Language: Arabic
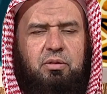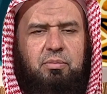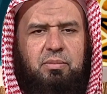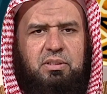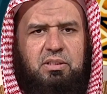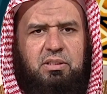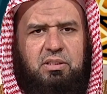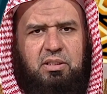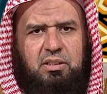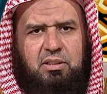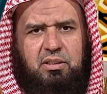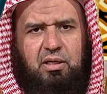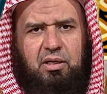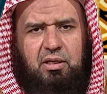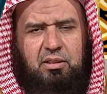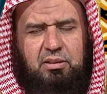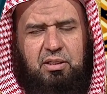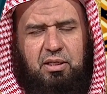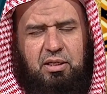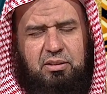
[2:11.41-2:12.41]
مجلس
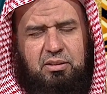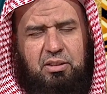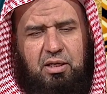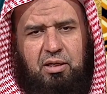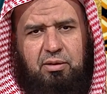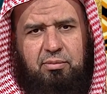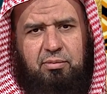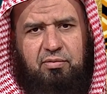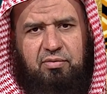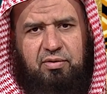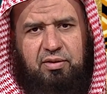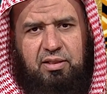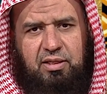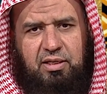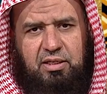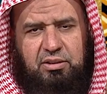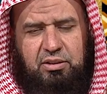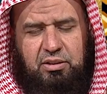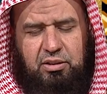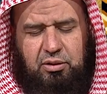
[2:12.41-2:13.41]
إدارتها صاحب
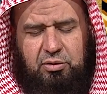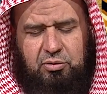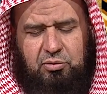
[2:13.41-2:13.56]
الفضيلة الشيخ